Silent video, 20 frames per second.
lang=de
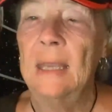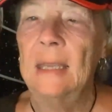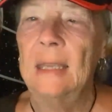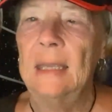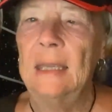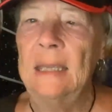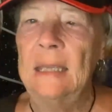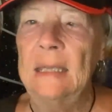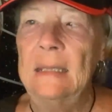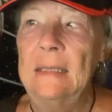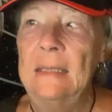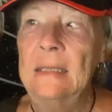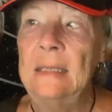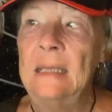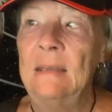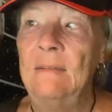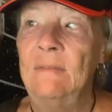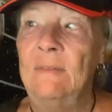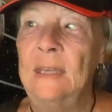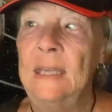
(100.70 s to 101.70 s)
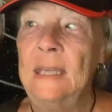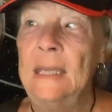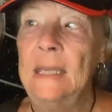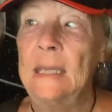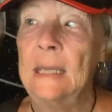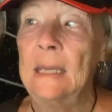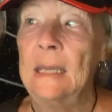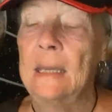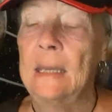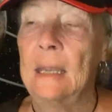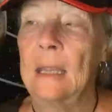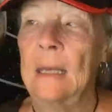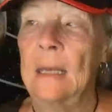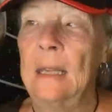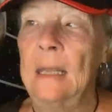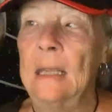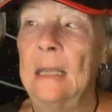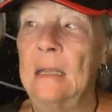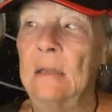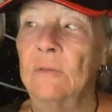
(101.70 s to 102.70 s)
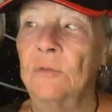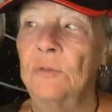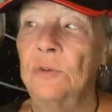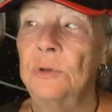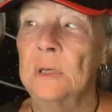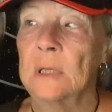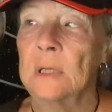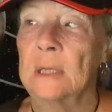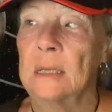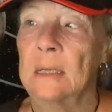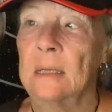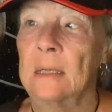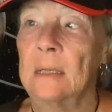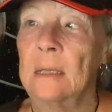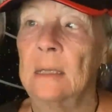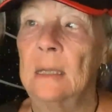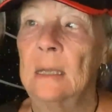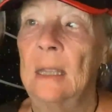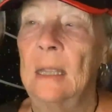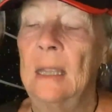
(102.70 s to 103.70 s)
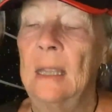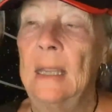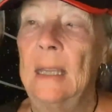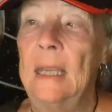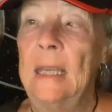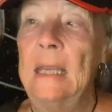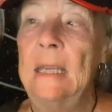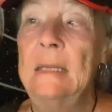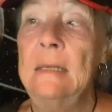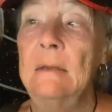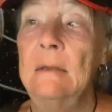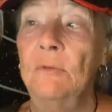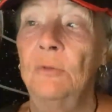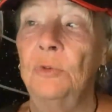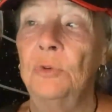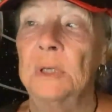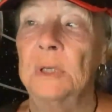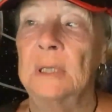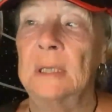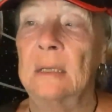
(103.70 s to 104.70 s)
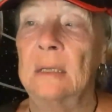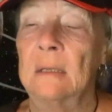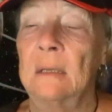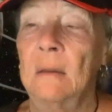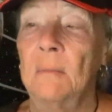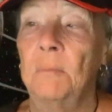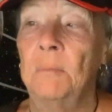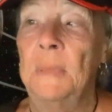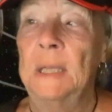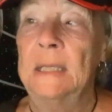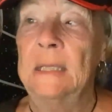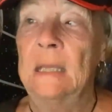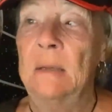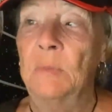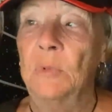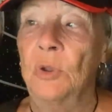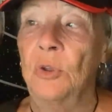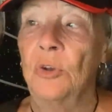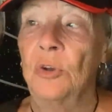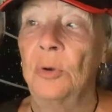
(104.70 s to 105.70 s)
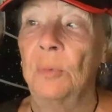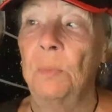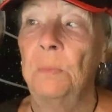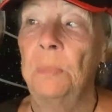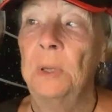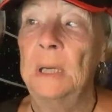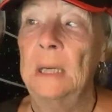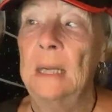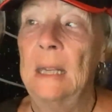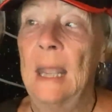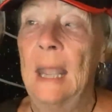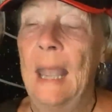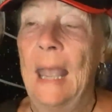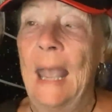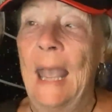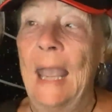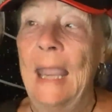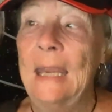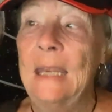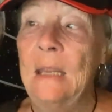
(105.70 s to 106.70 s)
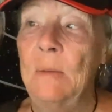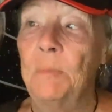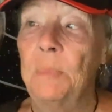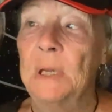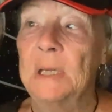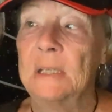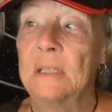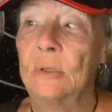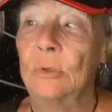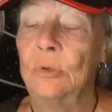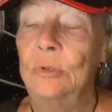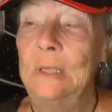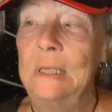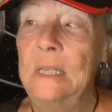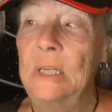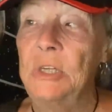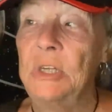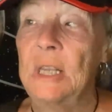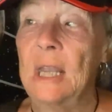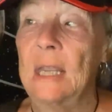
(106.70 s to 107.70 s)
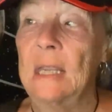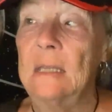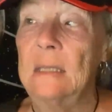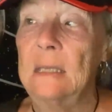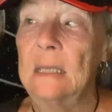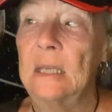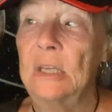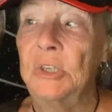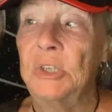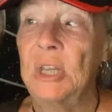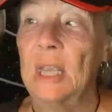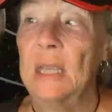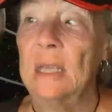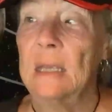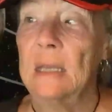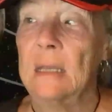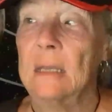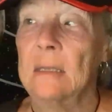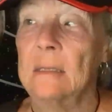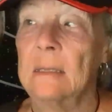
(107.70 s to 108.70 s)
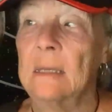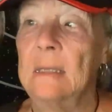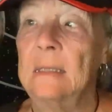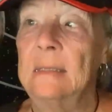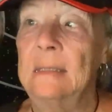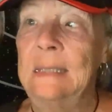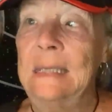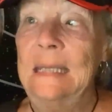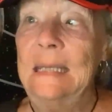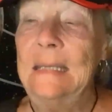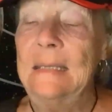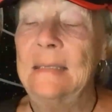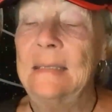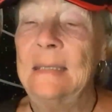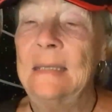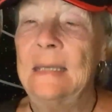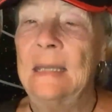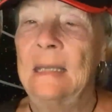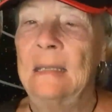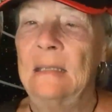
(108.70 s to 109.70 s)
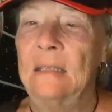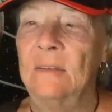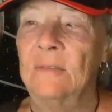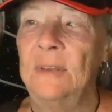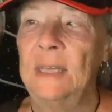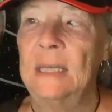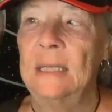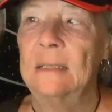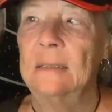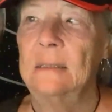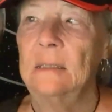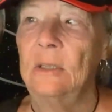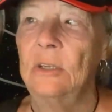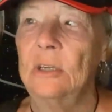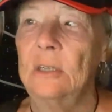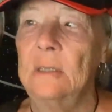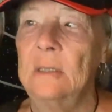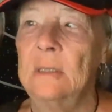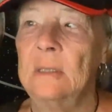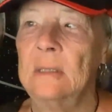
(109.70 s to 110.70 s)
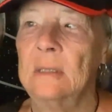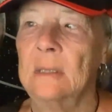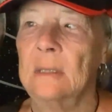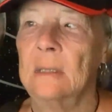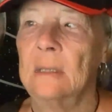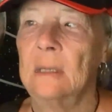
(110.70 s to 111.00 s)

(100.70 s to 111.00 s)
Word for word: in die Wiege gelegt wurde. Ihnen wurde mit dem Körper eine Persönlichkeit geschenkt, die sie entwickeln können.